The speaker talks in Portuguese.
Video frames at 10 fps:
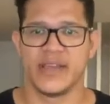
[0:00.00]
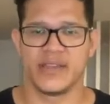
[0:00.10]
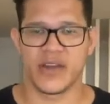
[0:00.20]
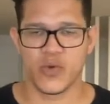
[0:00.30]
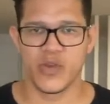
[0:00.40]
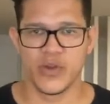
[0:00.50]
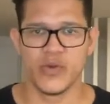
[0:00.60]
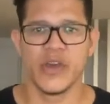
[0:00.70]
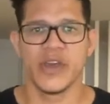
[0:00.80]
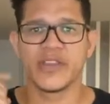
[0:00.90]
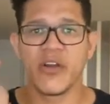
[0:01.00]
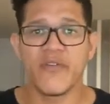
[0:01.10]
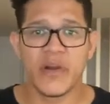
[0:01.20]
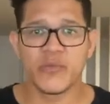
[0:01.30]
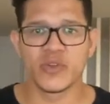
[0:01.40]
Tranquilo? Então
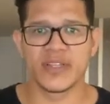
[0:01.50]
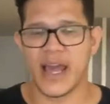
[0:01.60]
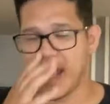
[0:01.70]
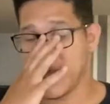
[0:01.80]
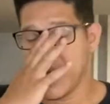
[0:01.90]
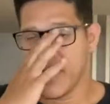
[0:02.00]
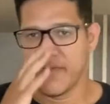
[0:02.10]
vamos lá.